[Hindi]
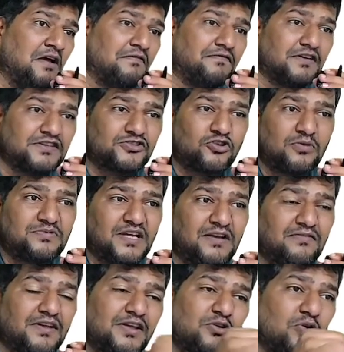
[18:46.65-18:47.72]
फर्स्ट ऑफ
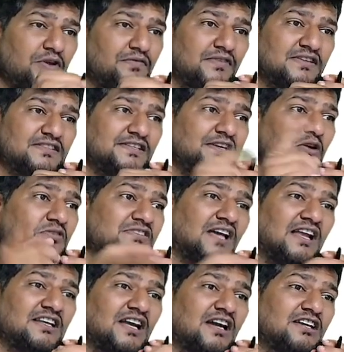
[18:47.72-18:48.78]
जनवरी को इन्वेस्ट किया और
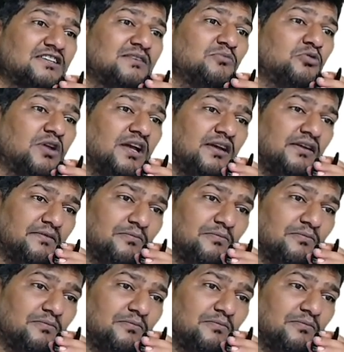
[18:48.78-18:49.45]
साल का खत्म हो रहा है